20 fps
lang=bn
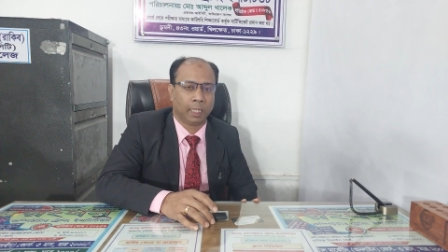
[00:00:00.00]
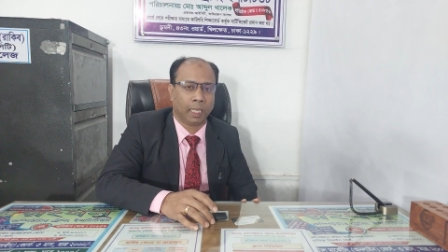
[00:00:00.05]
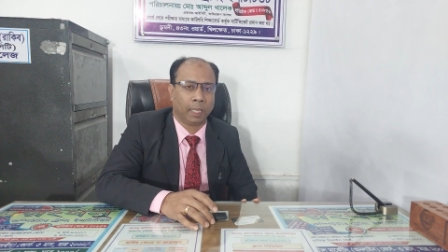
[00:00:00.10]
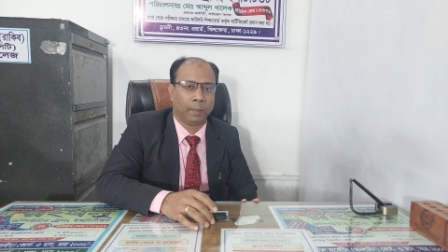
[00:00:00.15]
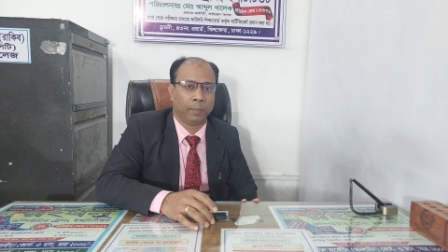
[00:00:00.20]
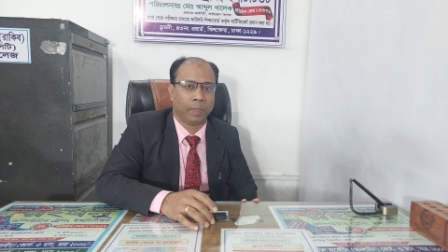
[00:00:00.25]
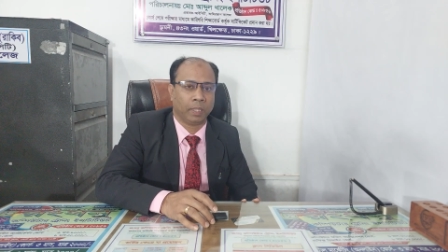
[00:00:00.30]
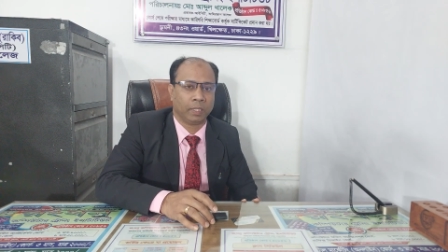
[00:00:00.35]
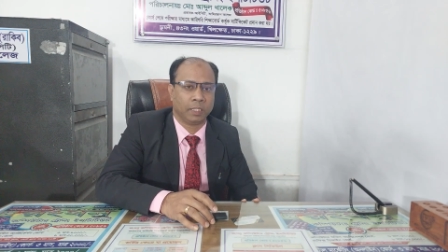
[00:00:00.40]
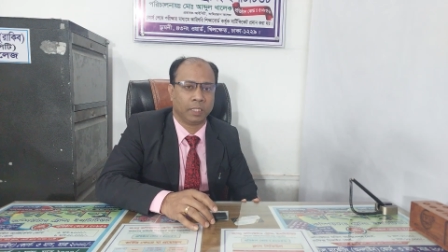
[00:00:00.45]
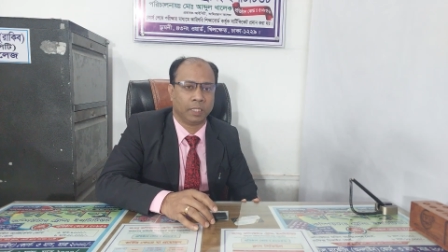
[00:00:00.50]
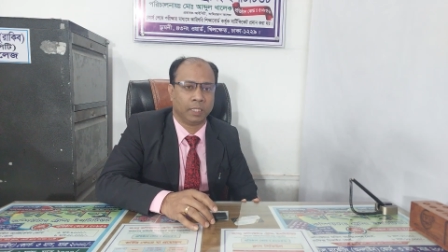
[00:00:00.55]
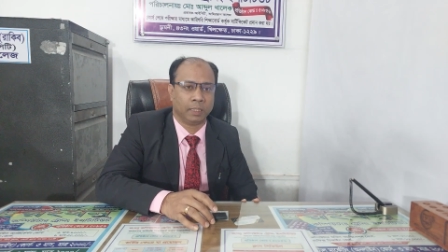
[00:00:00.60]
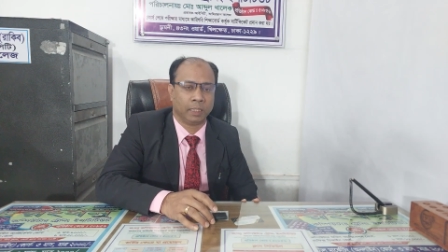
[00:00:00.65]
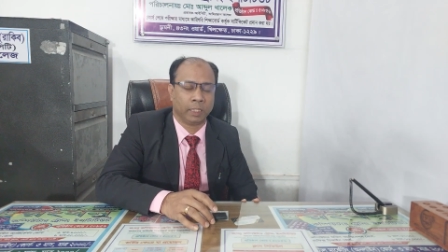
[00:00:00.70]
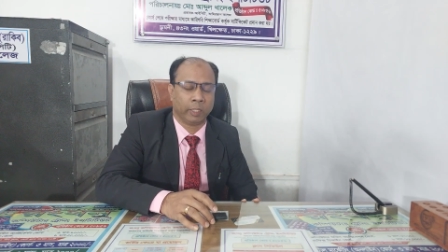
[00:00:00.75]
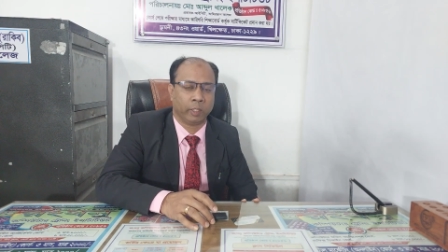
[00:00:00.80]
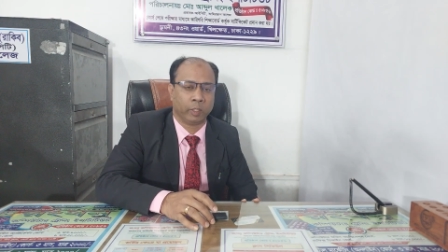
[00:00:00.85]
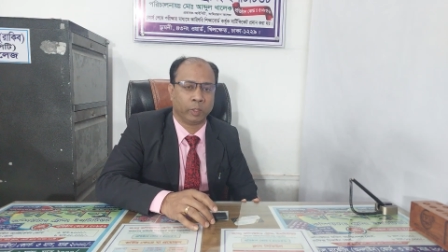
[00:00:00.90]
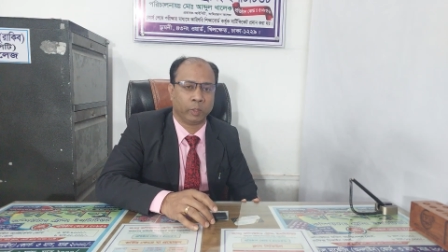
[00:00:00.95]
ক্যাম্পাসে
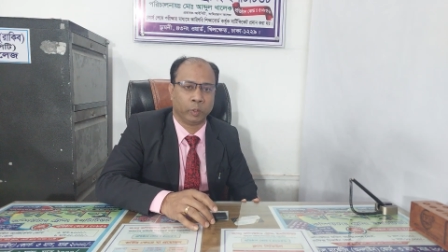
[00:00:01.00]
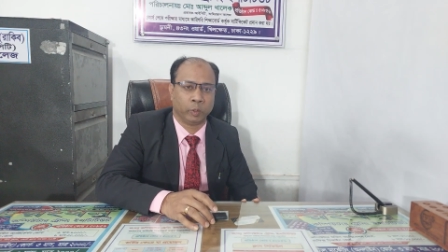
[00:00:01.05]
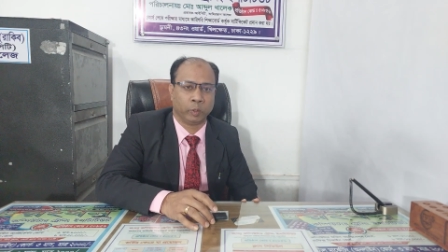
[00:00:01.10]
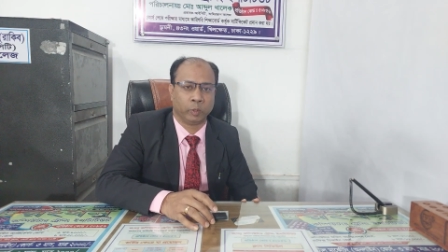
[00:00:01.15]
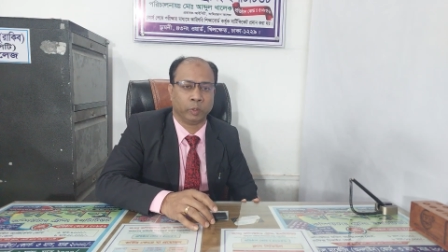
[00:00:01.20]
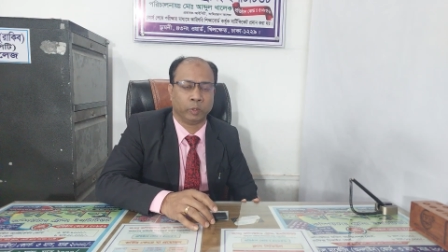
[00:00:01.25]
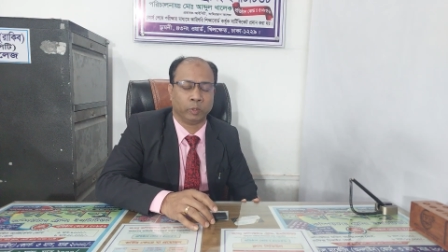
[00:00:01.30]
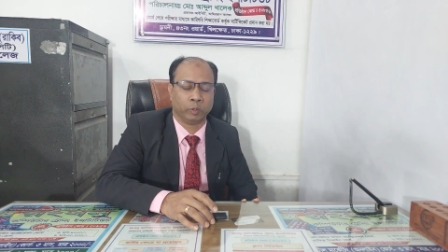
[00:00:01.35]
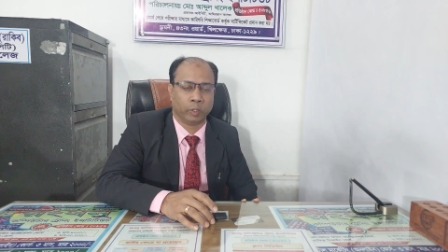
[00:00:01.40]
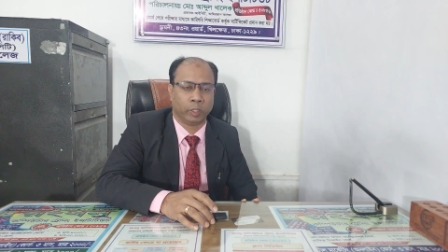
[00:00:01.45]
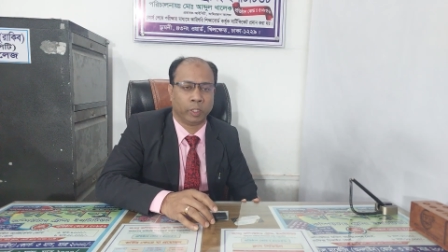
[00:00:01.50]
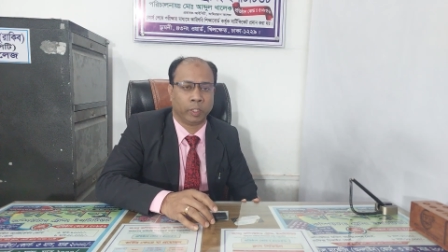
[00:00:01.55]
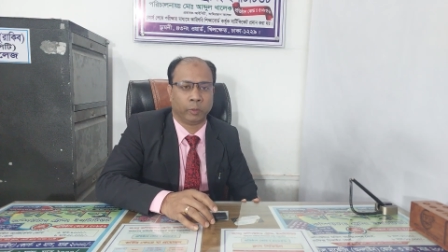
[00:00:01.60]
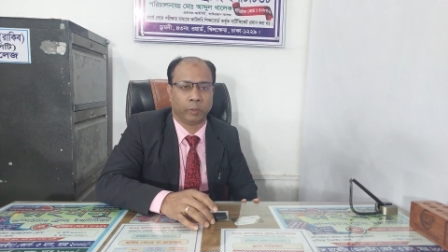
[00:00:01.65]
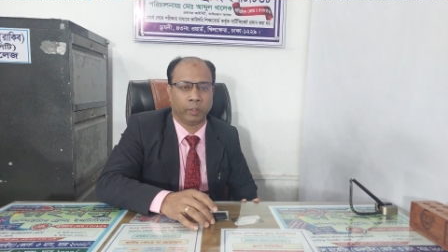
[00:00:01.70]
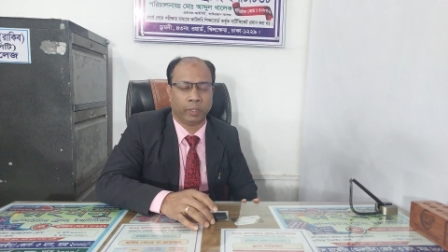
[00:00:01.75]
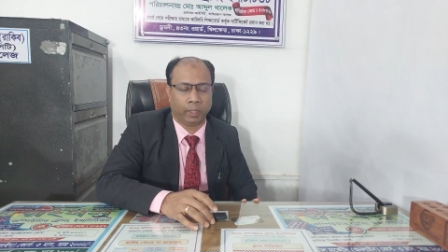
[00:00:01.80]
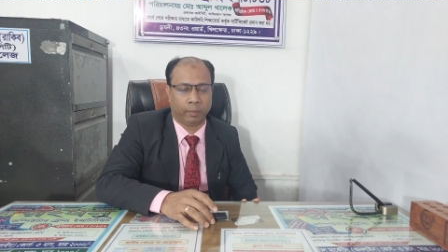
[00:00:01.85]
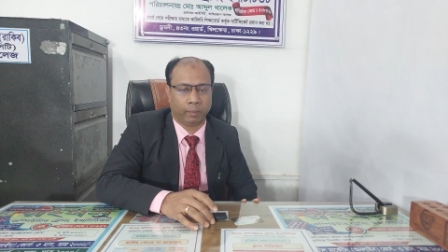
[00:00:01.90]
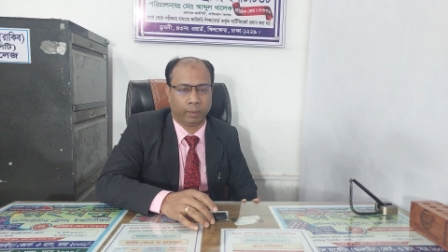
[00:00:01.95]
যাওয়ার সুযোগ তৈরি
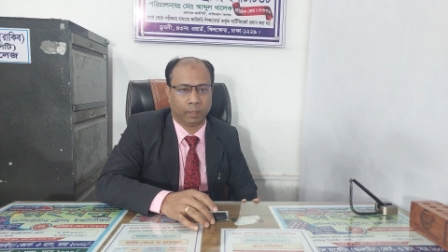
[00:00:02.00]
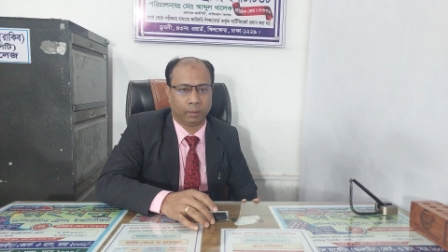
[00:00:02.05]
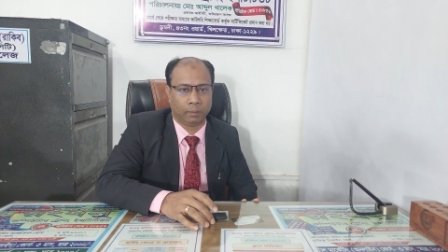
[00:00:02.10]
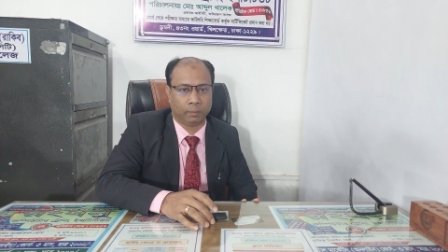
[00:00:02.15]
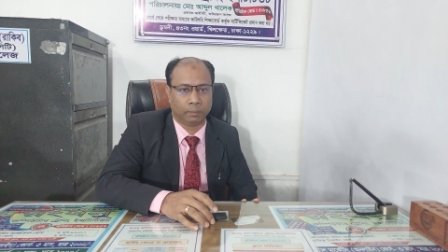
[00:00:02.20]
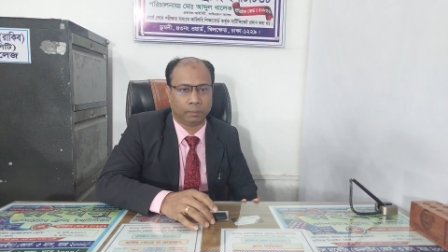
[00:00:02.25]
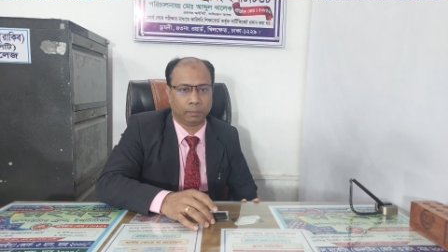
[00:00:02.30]
করে নেবে